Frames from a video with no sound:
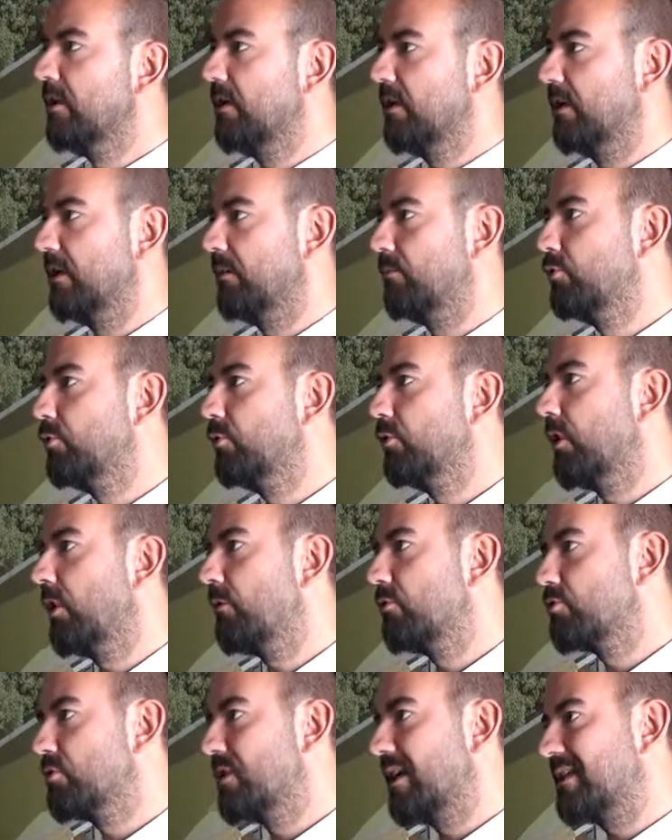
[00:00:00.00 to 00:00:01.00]
E, bu
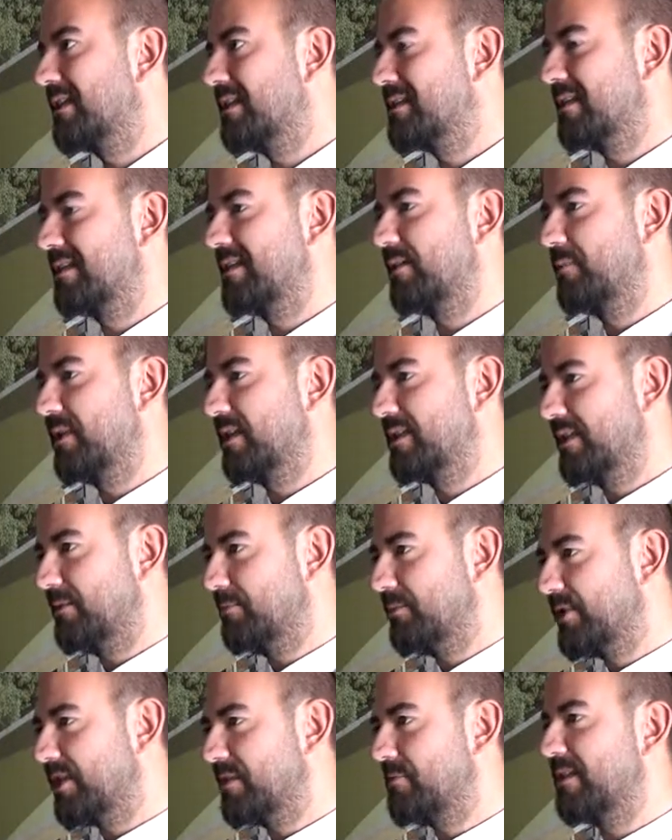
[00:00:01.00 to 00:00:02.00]
havuzlardan zaten
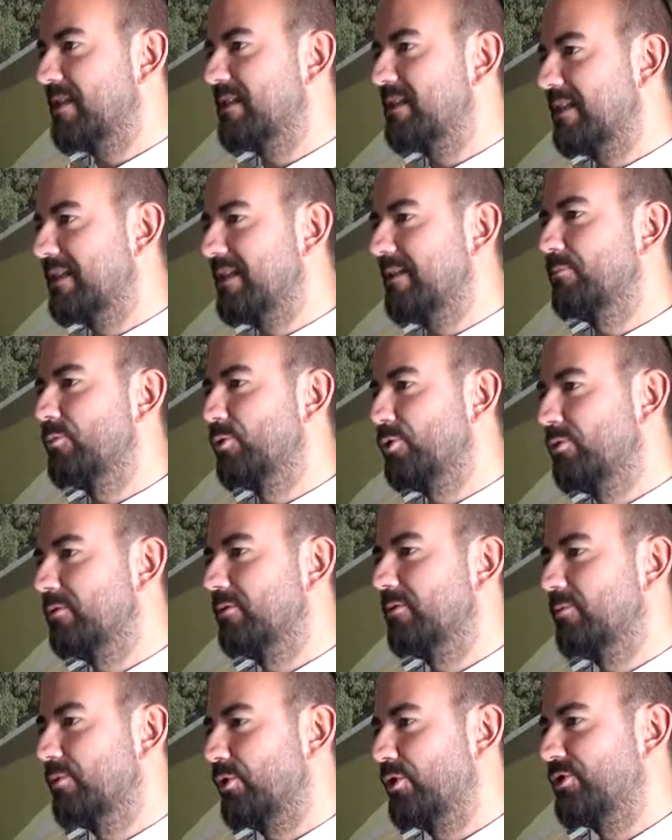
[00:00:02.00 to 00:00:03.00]
bahsetmeyeceğiz bile. Zaten
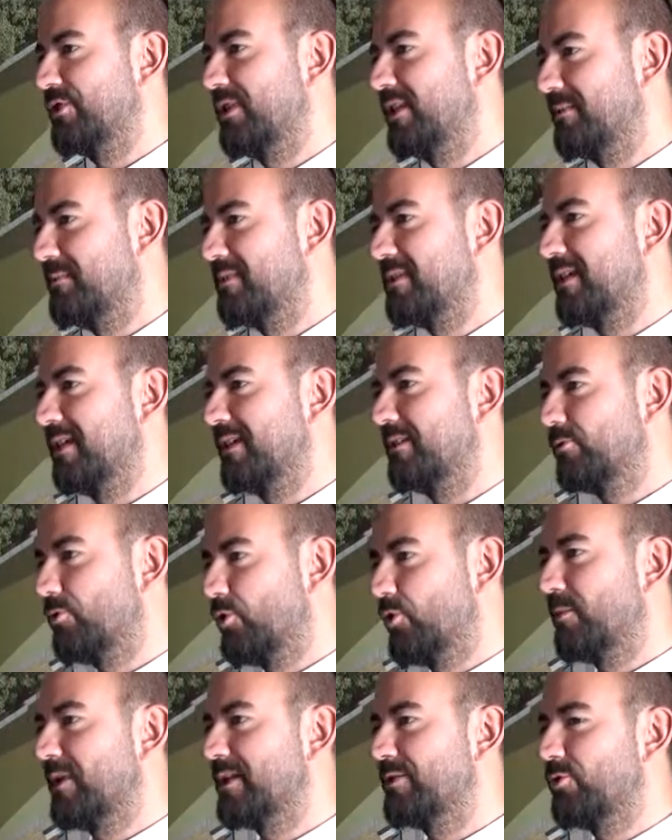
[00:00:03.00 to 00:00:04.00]
bütün projelerimizde artık
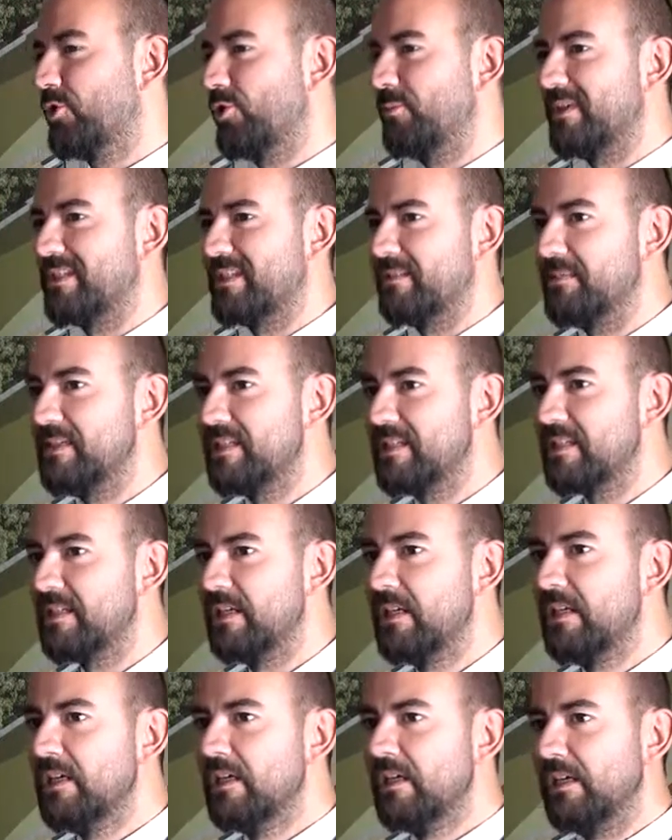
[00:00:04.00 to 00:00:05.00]
olmazsa olmazımız.
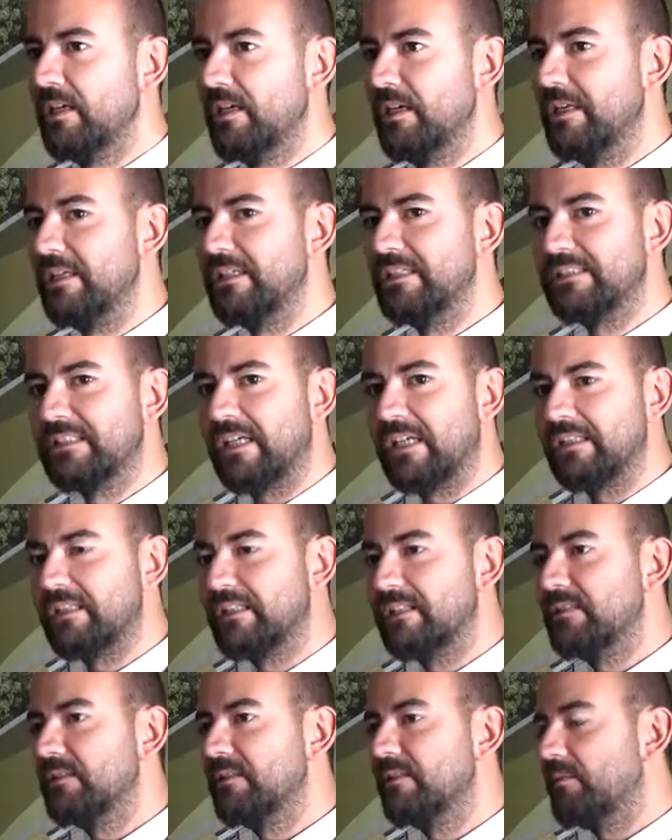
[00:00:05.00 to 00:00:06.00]
E,
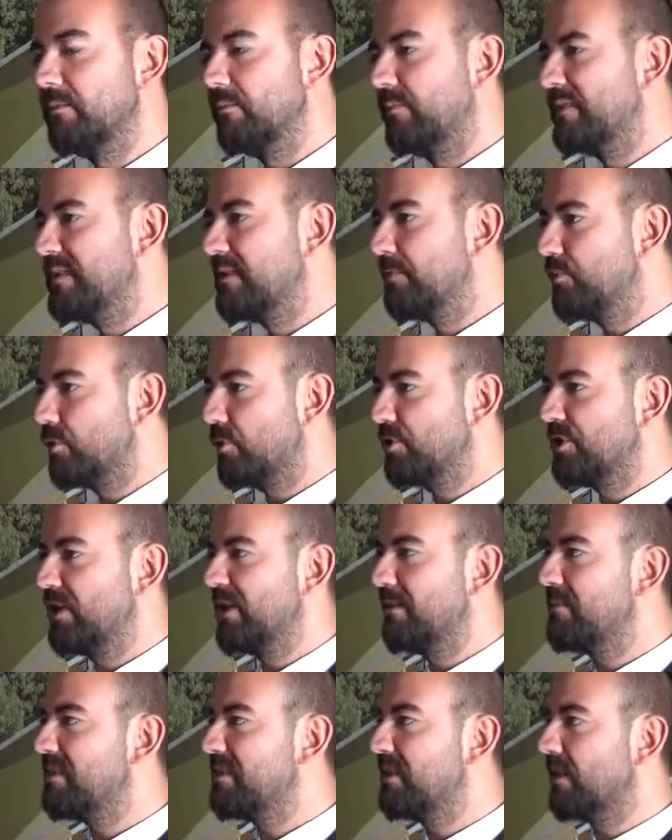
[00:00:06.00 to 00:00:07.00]
insanların bizim
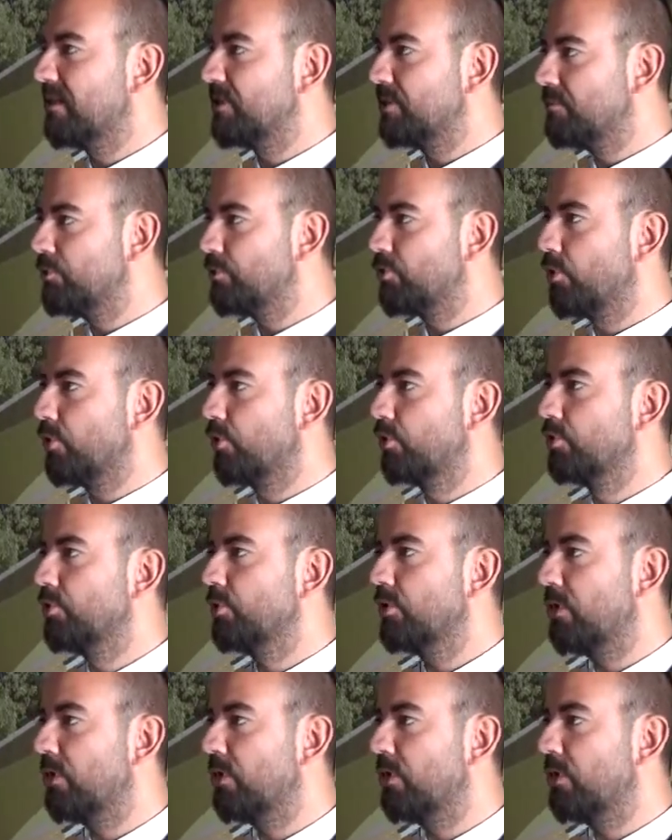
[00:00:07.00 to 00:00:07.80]
projelerimizde alışmış olduğu